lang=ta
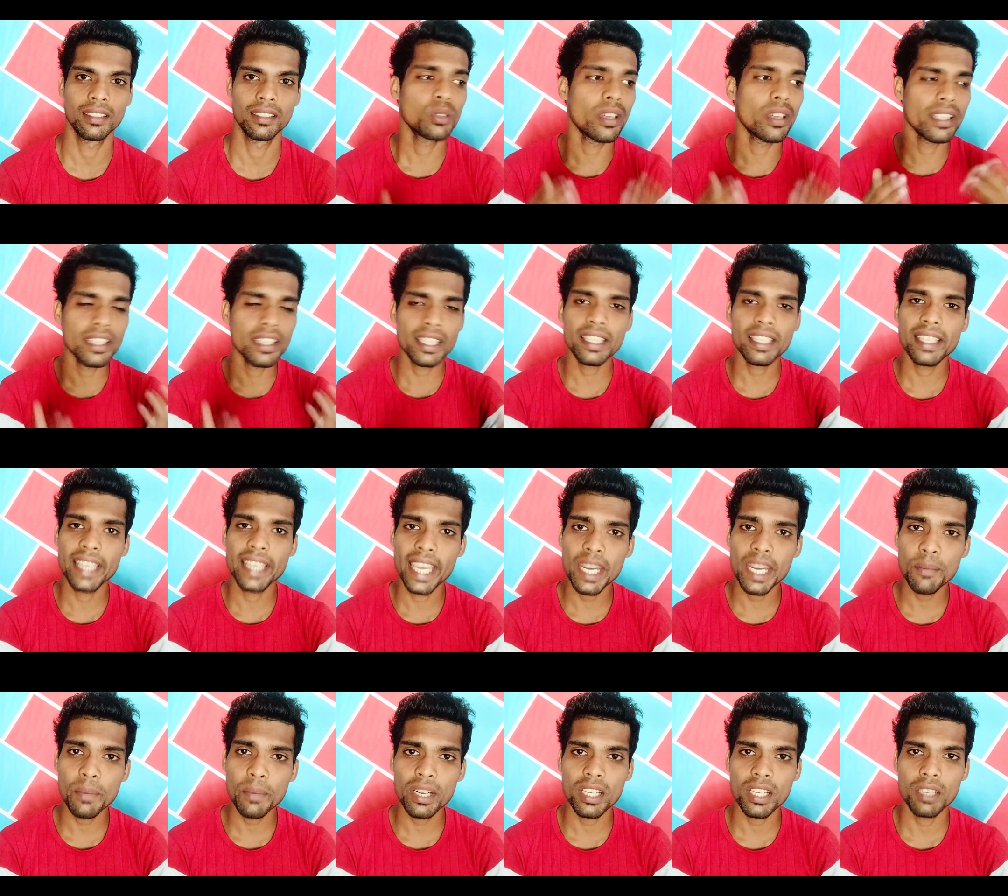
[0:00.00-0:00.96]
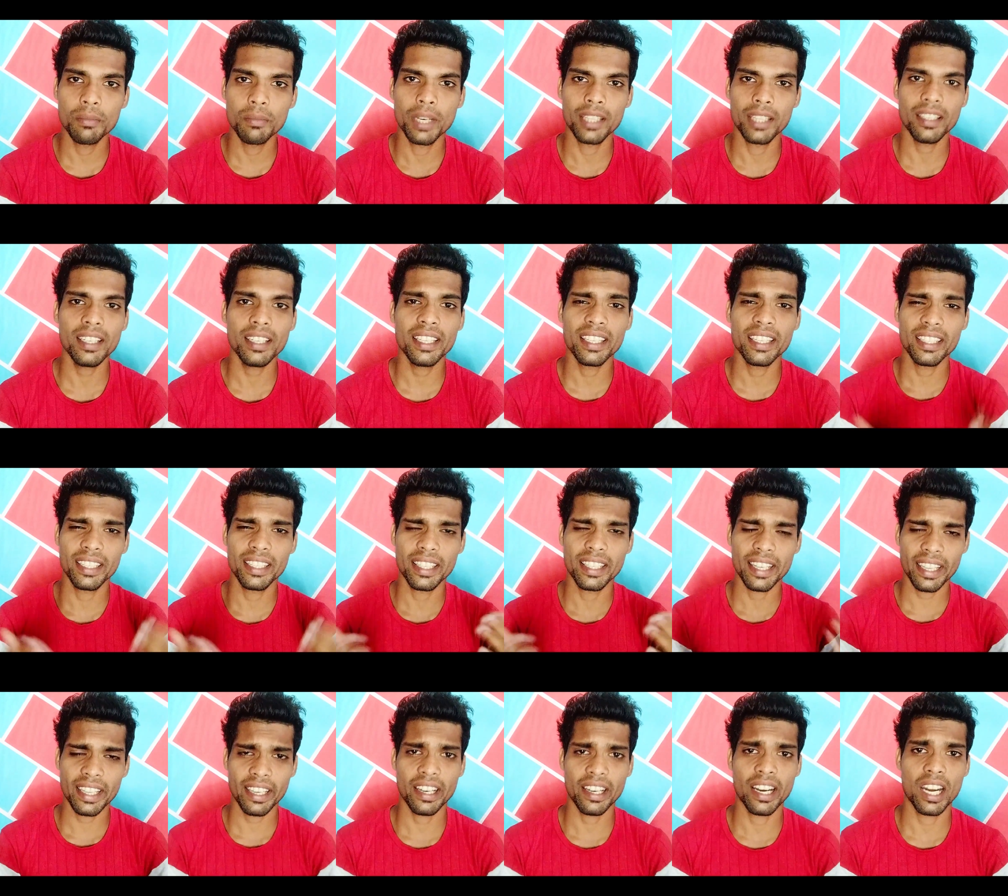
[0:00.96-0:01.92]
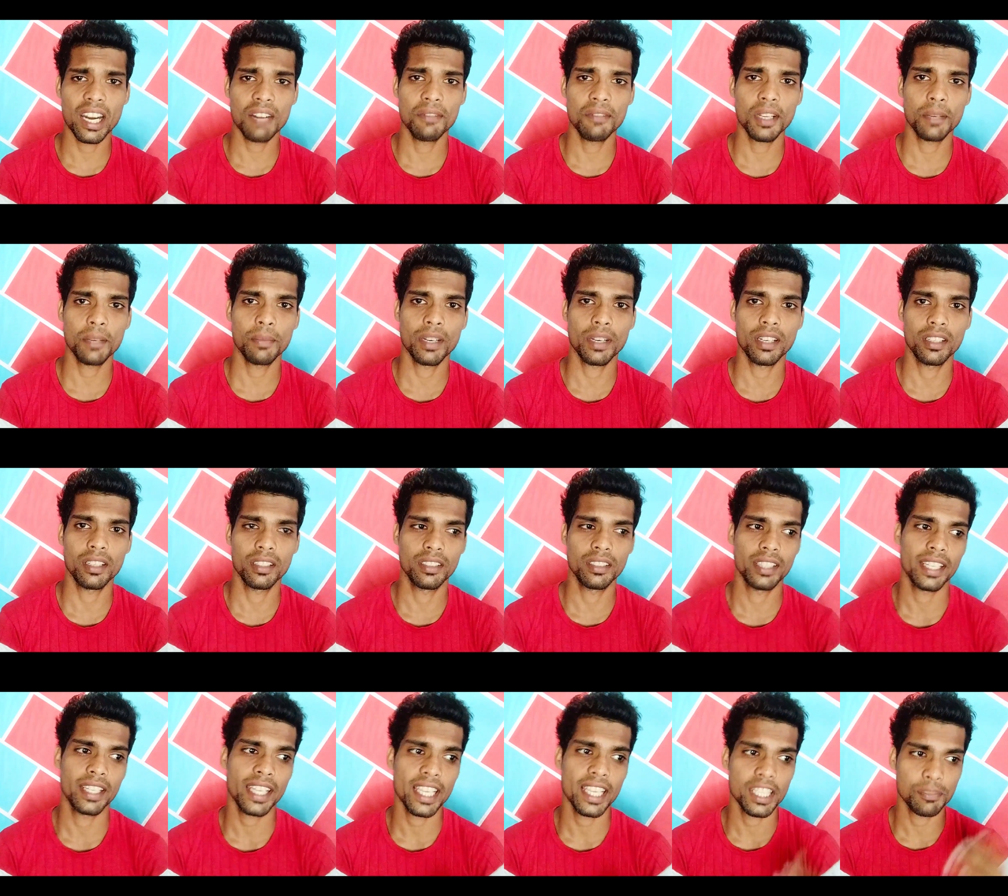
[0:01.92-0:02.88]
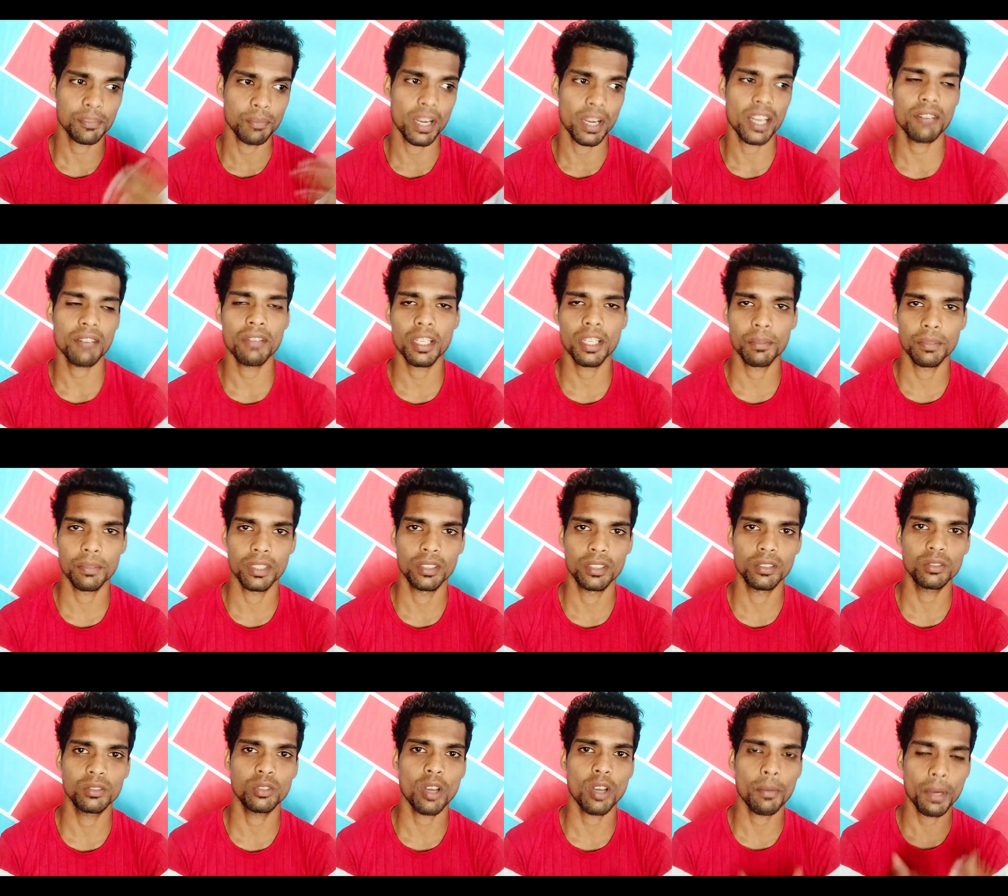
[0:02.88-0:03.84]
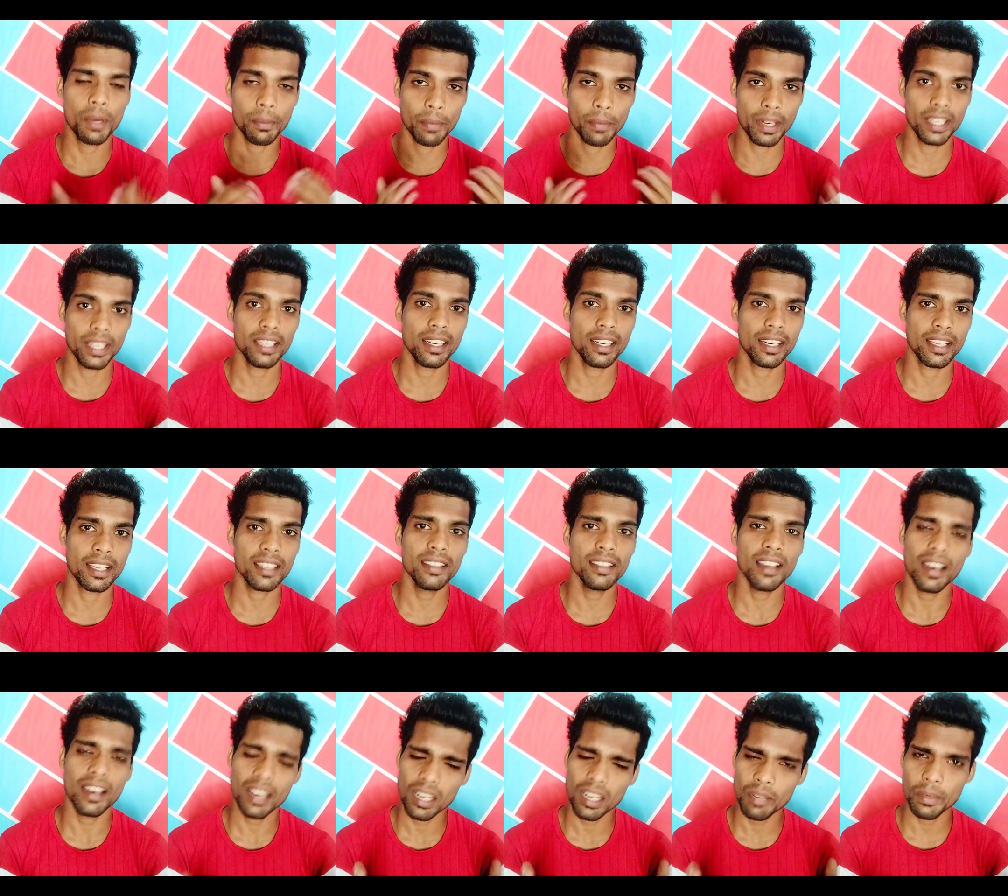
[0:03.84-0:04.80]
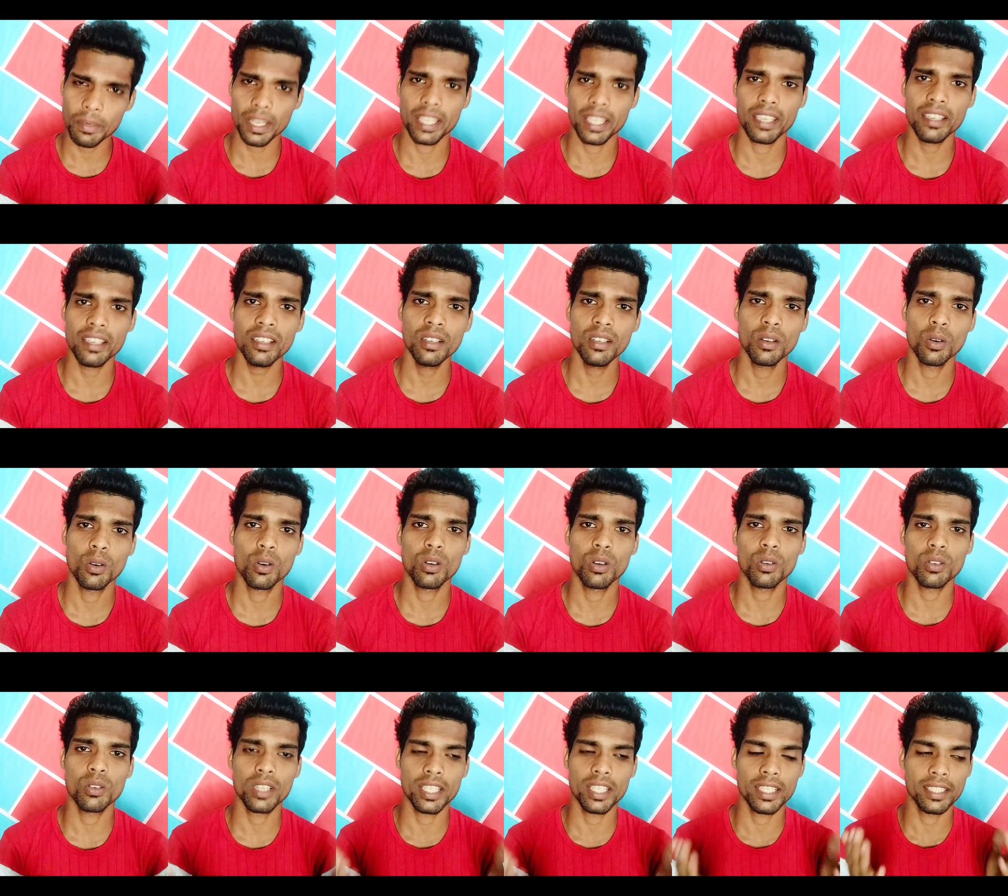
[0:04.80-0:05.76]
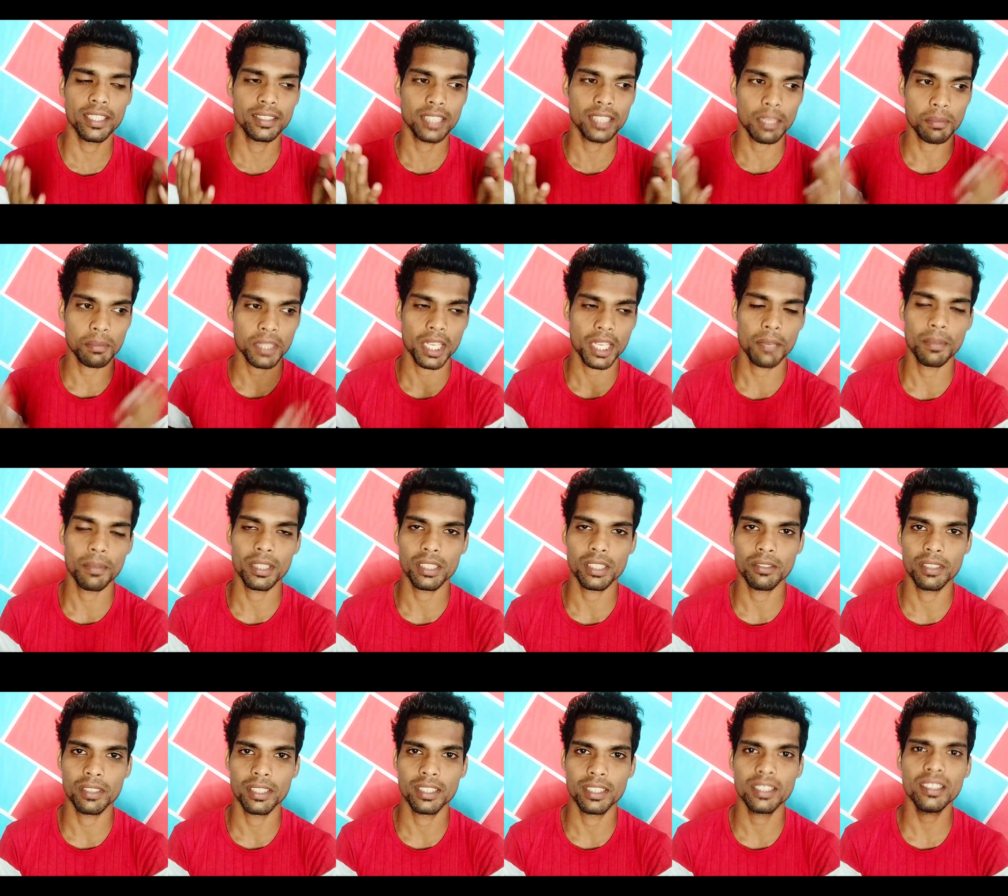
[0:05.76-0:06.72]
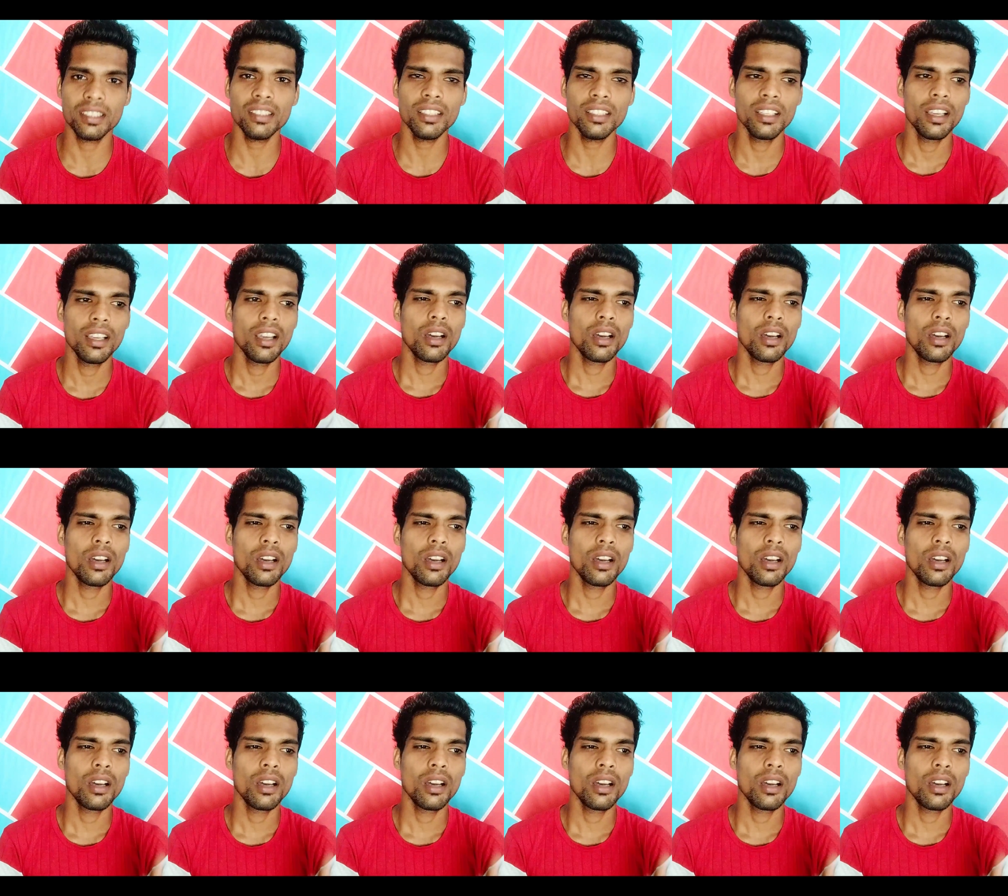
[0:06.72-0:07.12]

ஸோ அதை நீங்கள் கெயின் பண்ணணுமா தான் நீங்கள் நிறைய ஹார்ட் ஒர்க் பண்ணணும் நிறைய ஸ்மார்ட் ஒர்க் பண்ணணும் ஸோ அப்படி பண்ணினா நீங்கள் தாராளமாக நீங்கள் உங்களுடைய சப்ஸ்கிரைபர்ஸை வந்துட்டு